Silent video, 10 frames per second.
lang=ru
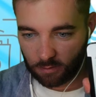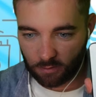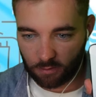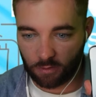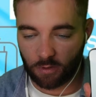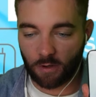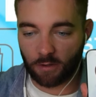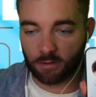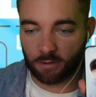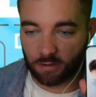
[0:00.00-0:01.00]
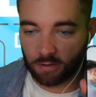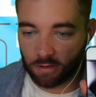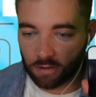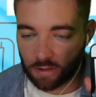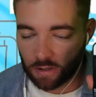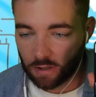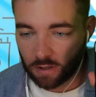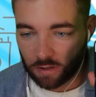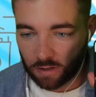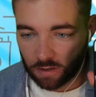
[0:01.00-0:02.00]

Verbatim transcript: Ага. Если у нас